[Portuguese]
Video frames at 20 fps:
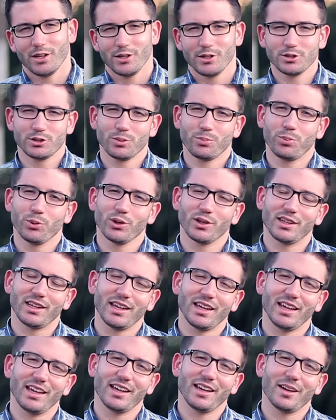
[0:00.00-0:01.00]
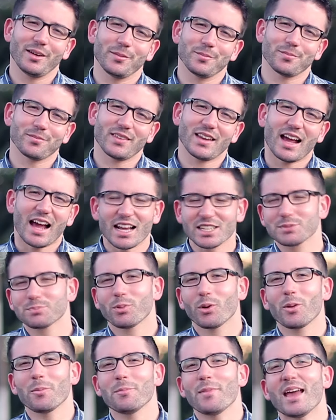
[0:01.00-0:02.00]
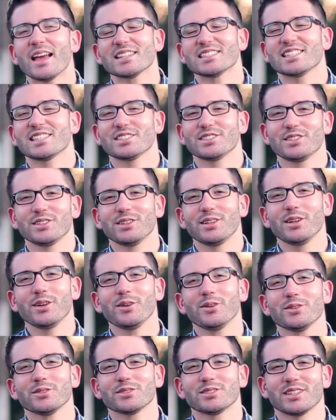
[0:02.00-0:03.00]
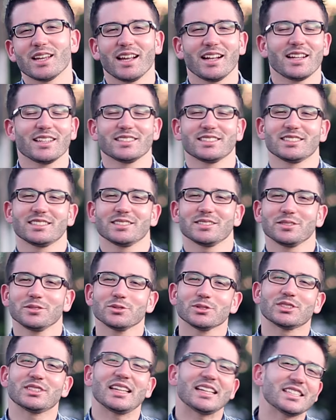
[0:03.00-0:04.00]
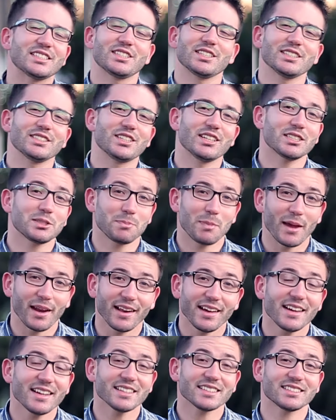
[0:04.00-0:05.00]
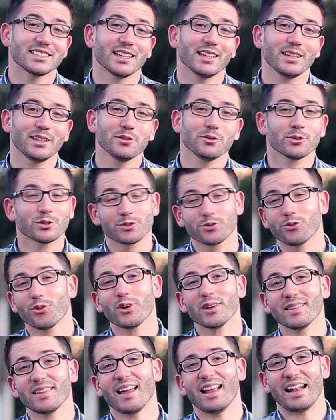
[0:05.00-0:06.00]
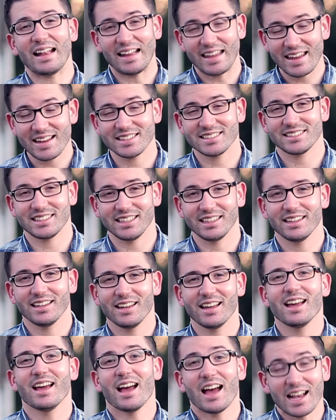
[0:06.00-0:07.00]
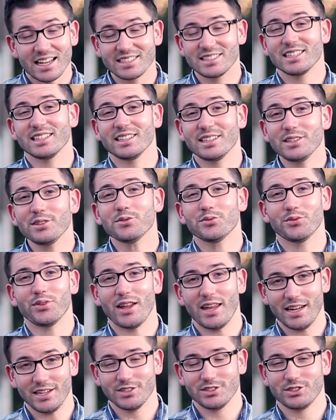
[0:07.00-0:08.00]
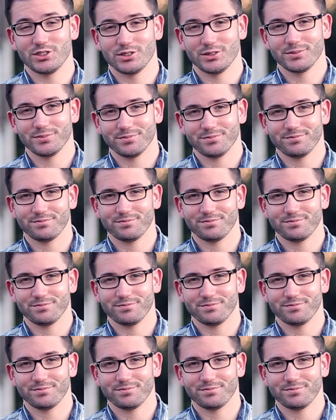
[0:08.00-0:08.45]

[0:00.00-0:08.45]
Isso porque as promessas de Deus, elas nos enchem de esperança e nos fortalecem a seguir em frente.